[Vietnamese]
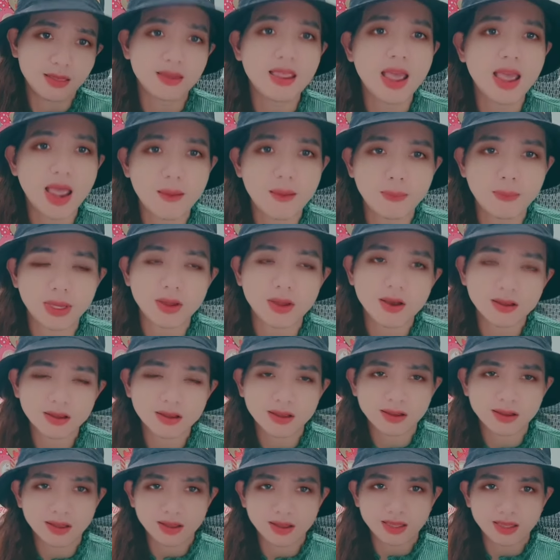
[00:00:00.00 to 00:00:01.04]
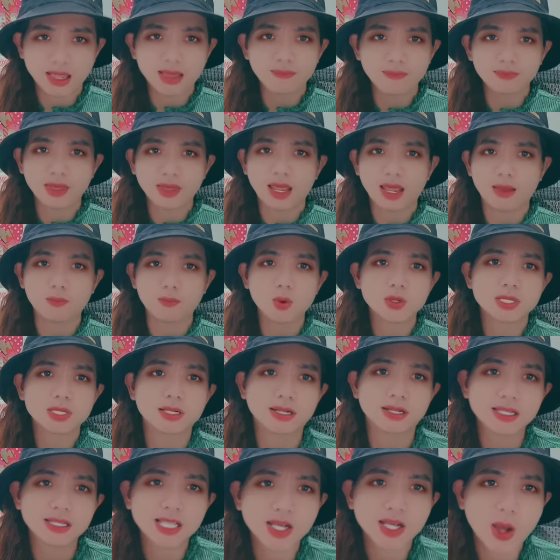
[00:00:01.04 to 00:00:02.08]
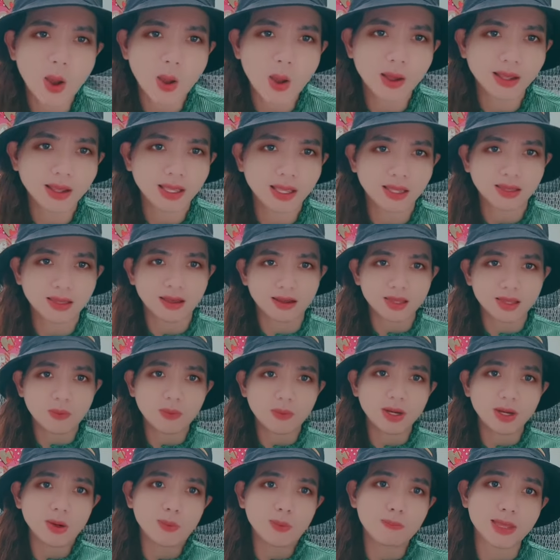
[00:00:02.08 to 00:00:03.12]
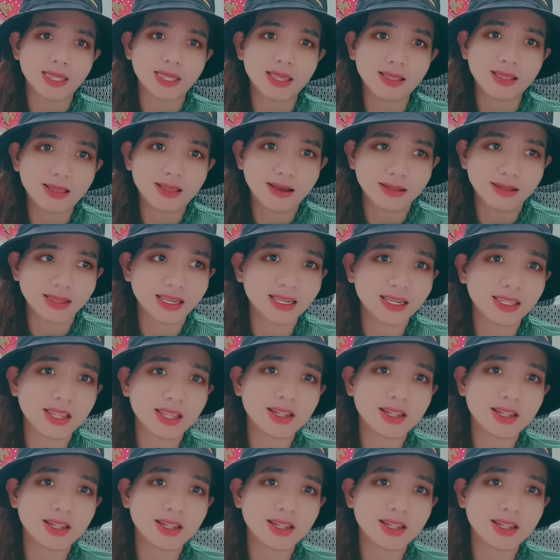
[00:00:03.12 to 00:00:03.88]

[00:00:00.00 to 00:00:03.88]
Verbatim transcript: về mà cho kiếm tiền mua sữa cho con kìa trời trong cái lúc mà chế lên chế,